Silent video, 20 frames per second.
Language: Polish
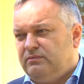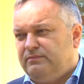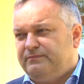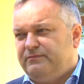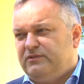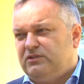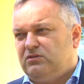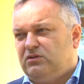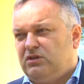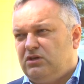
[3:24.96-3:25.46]

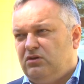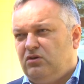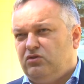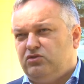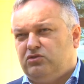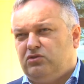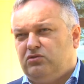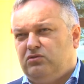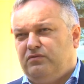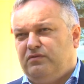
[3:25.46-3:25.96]
wysokiego
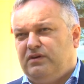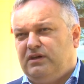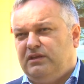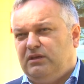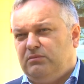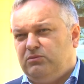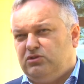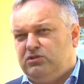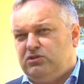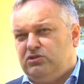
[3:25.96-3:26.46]

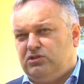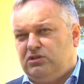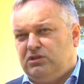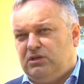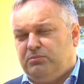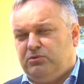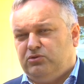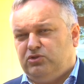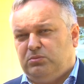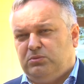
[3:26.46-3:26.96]
odszkodowania, myślę, że
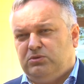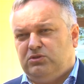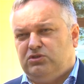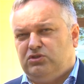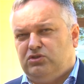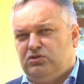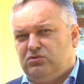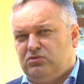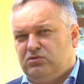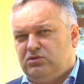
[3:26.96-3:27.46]
na poziomie
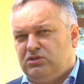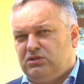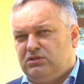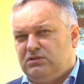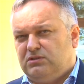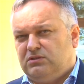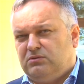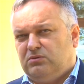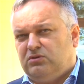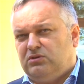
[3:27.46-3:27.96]
10
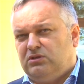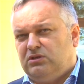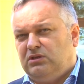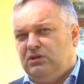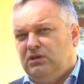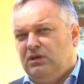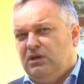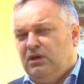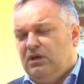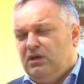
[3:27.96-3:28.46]
tysięcy złotych
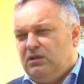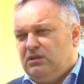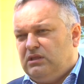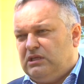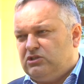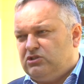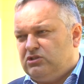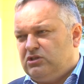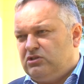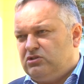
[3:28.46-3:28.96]

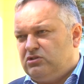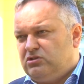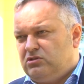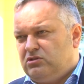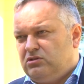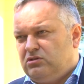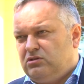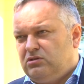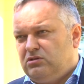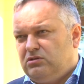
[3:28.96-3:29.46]
na rzecz
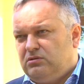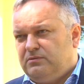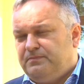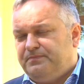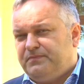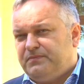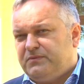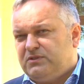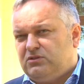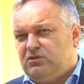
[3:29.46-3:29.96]

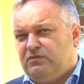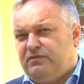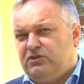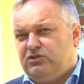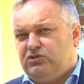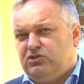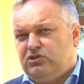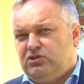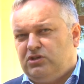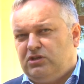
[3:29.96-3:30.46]
e,
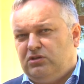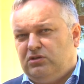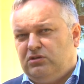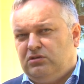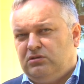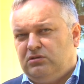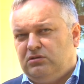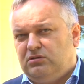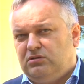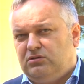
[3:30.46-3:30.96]
stowarzyszeń
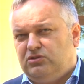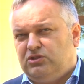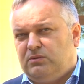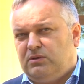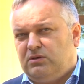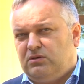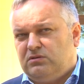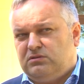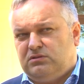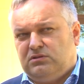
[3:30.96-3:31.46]

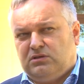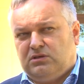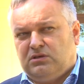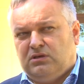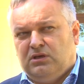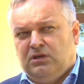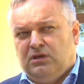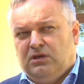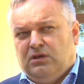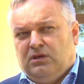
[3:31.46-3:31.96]
działających
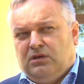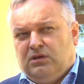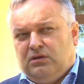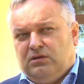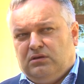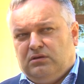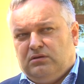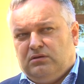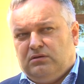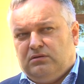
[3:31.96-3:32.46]

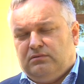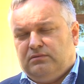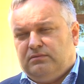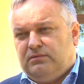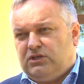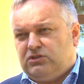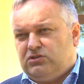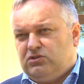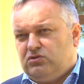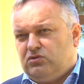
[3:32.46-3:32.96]

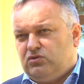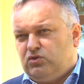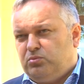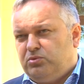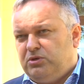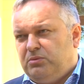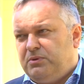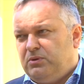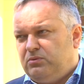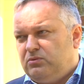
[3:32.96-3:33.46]
na rzecz osób
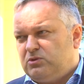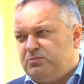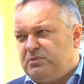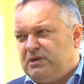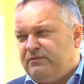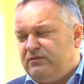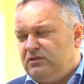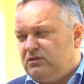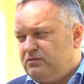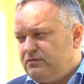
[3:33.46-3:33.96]

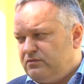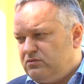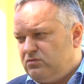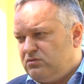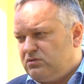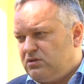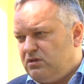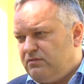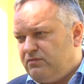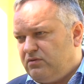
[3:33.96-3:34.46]
niepełnosprawnych w
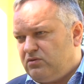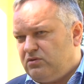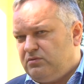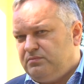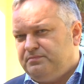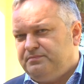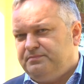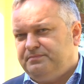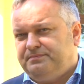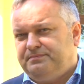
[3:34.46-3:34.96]
Zduńskiej
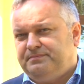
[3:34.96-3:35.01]
Woli.